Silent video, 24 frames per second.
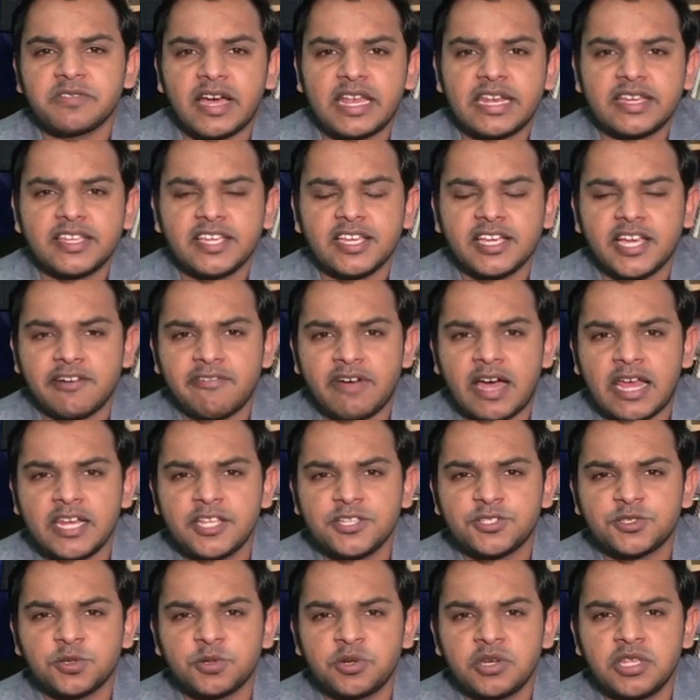वाले की कवाली
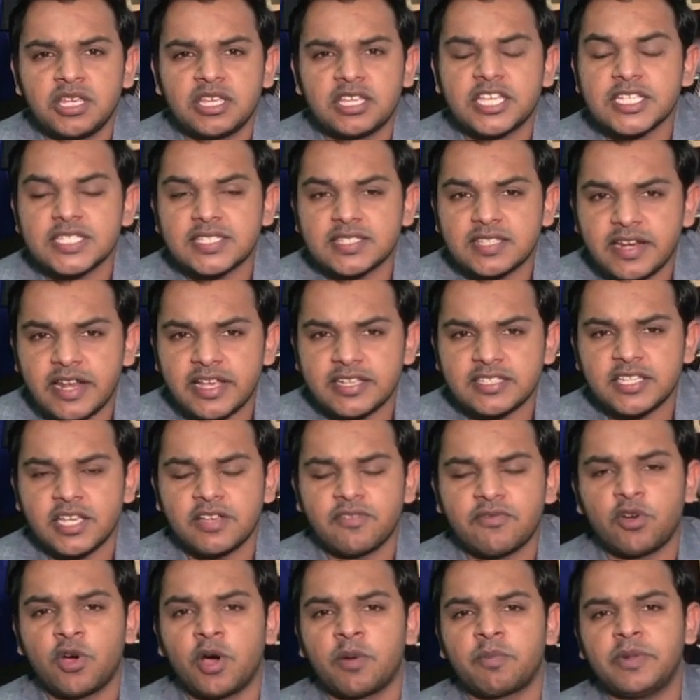सुनी किस तरह से
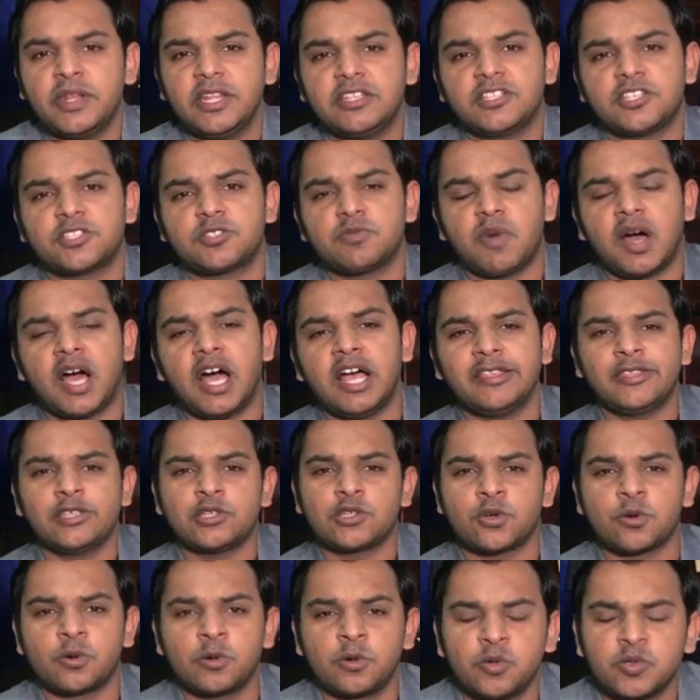वो अपने जज्बात और
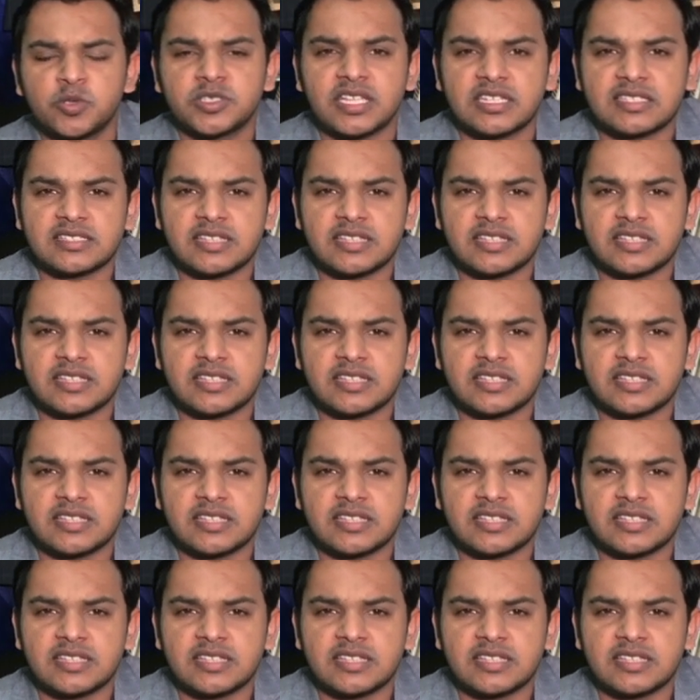खलूस के